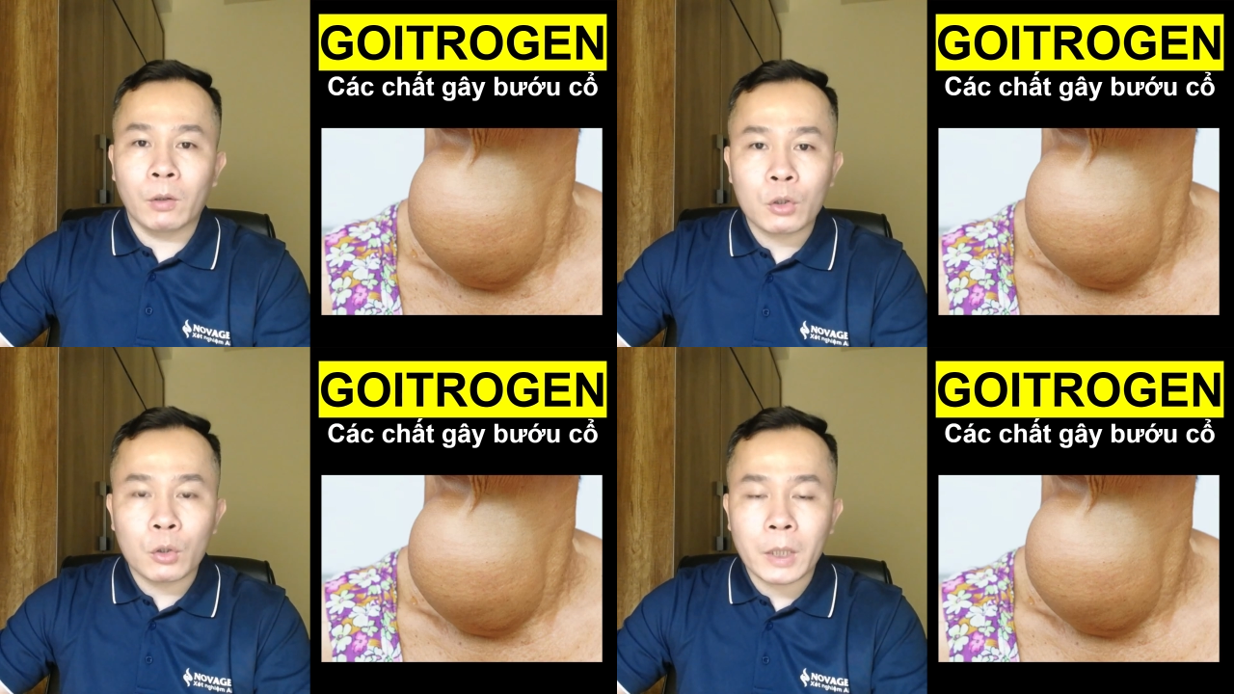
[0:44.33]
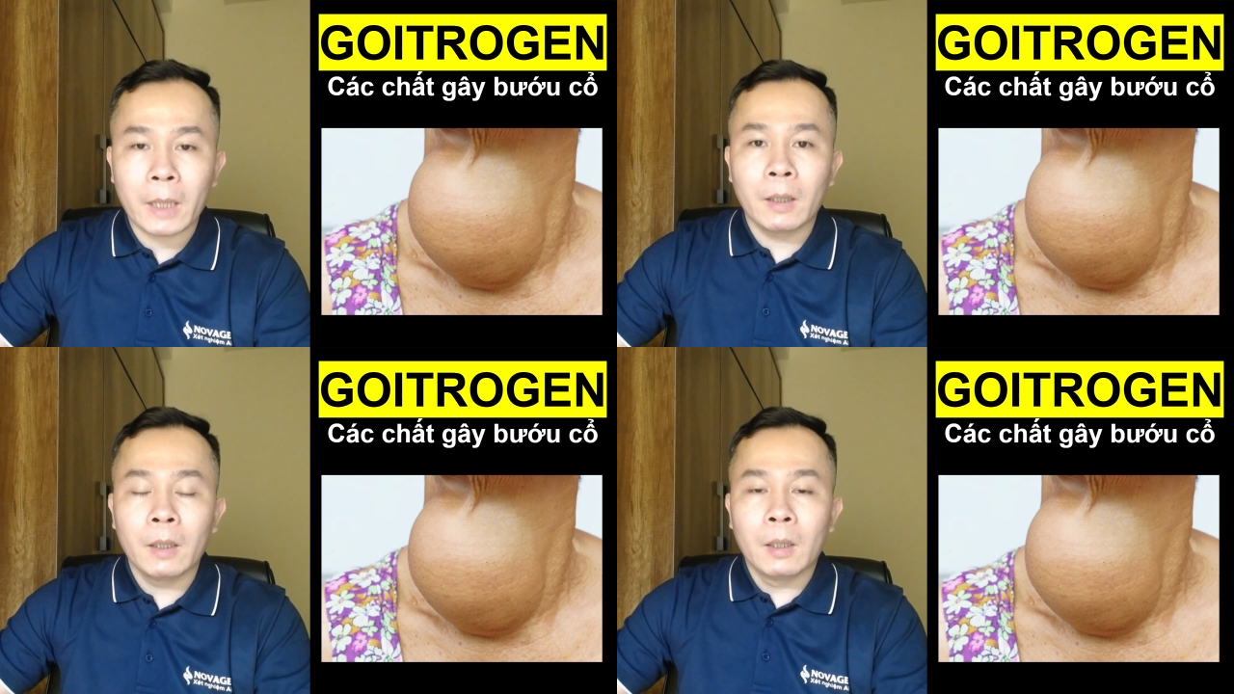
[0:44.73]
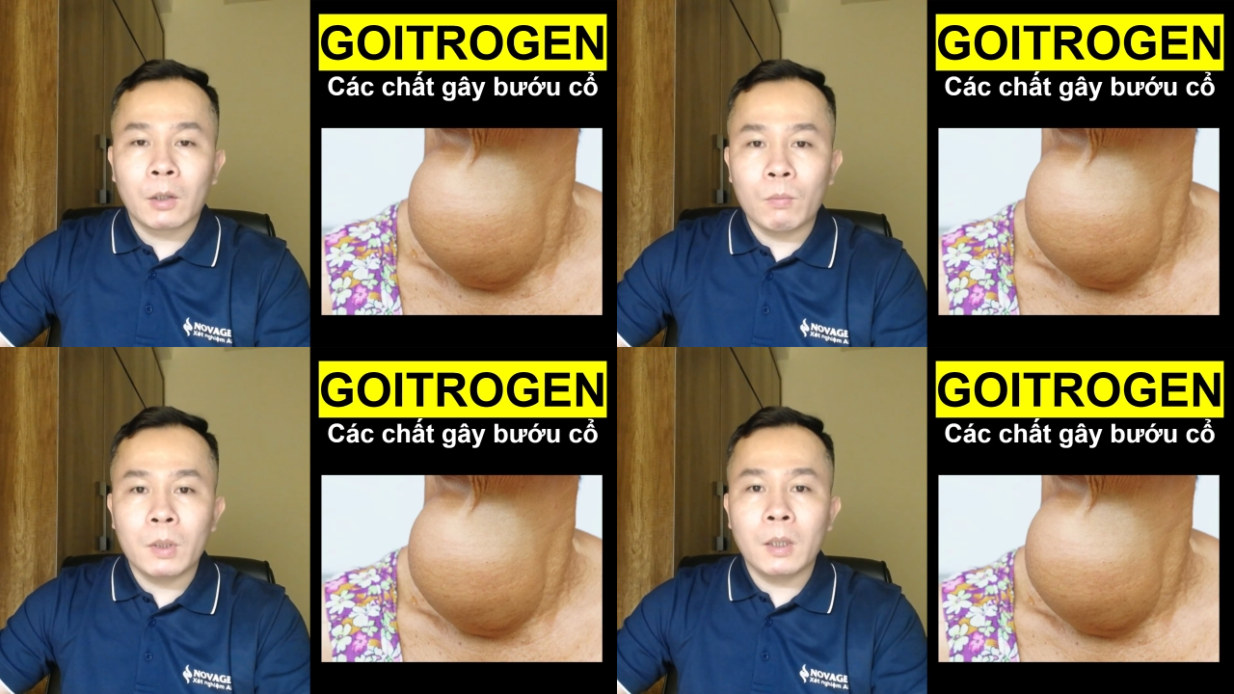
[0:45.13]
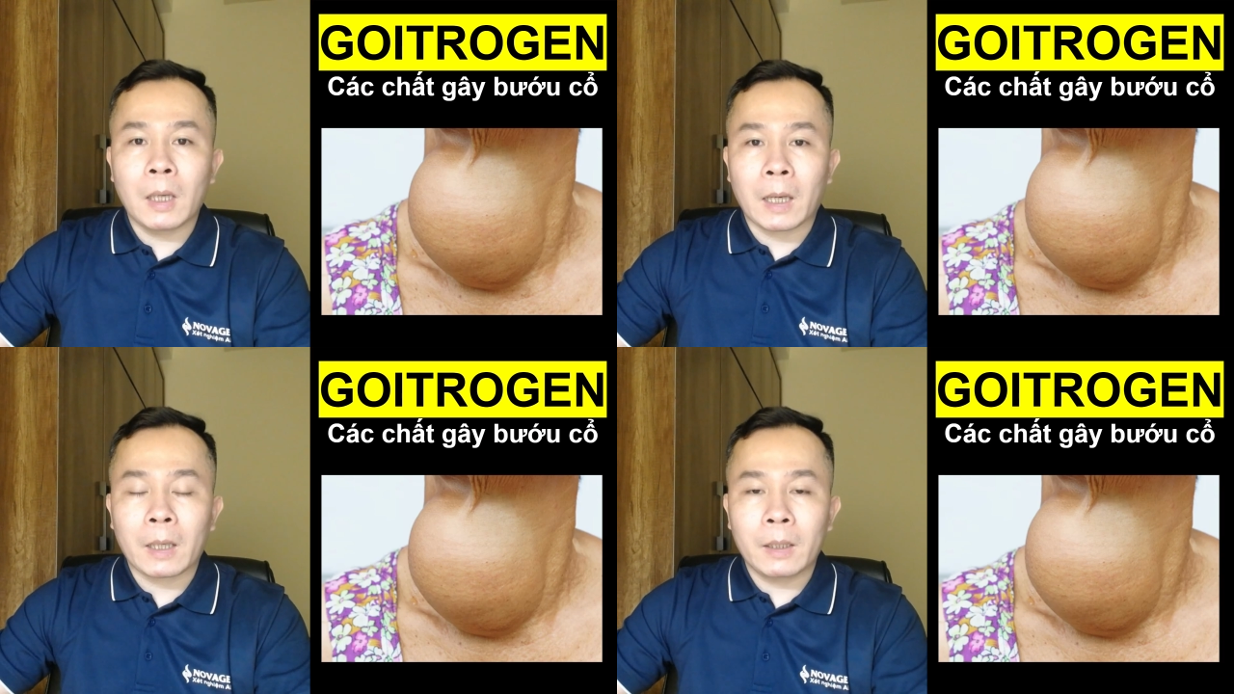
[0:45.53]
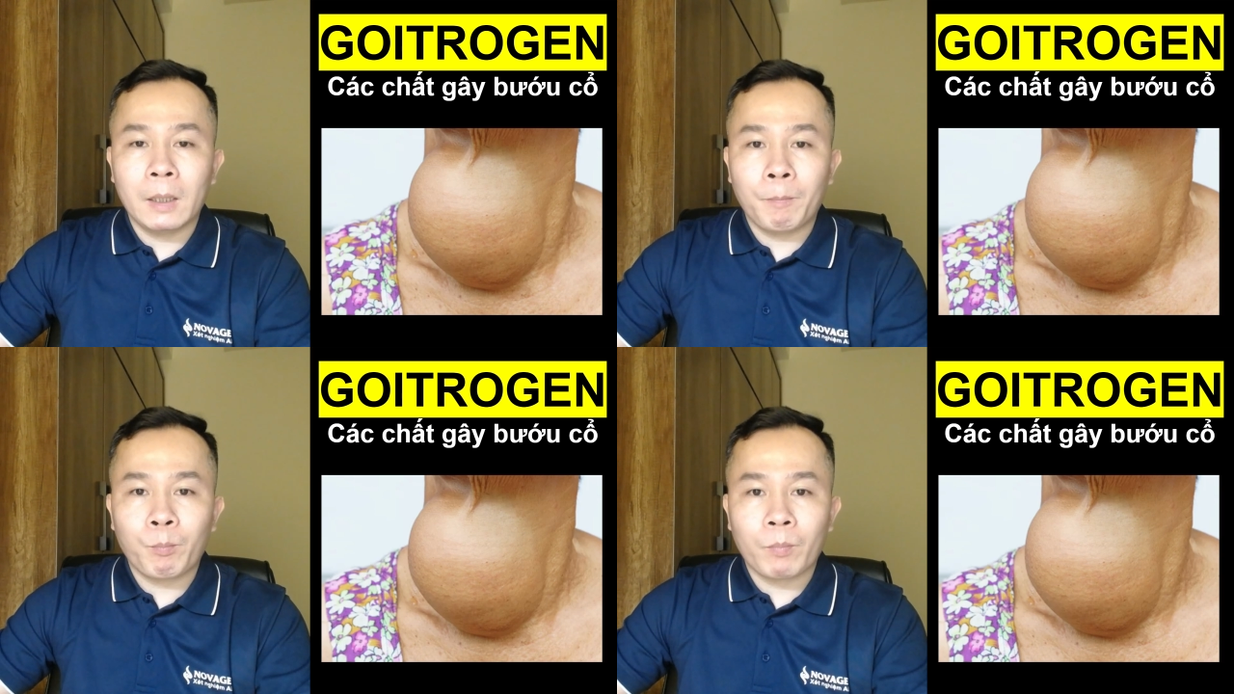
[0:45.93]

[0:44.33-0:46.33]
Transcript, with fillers: goitrogen cũng như là các cái